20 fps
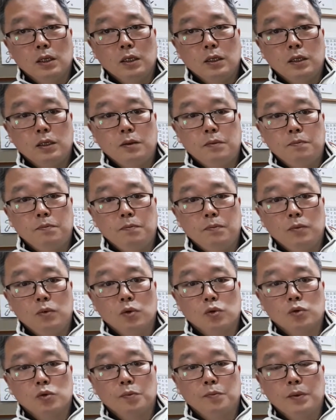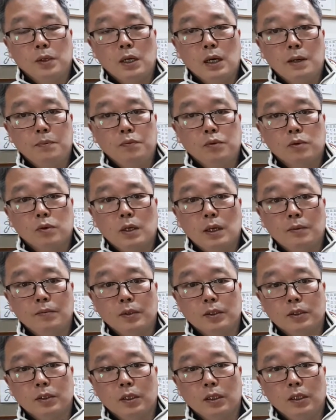이 요초뼈가 앞으로
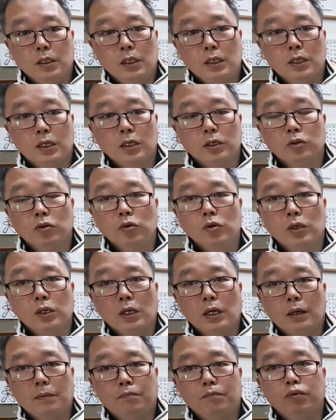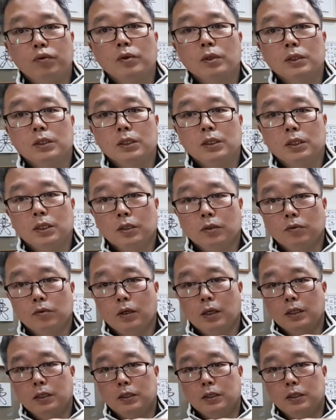가면서 이 극돌기가 부러지는 경우가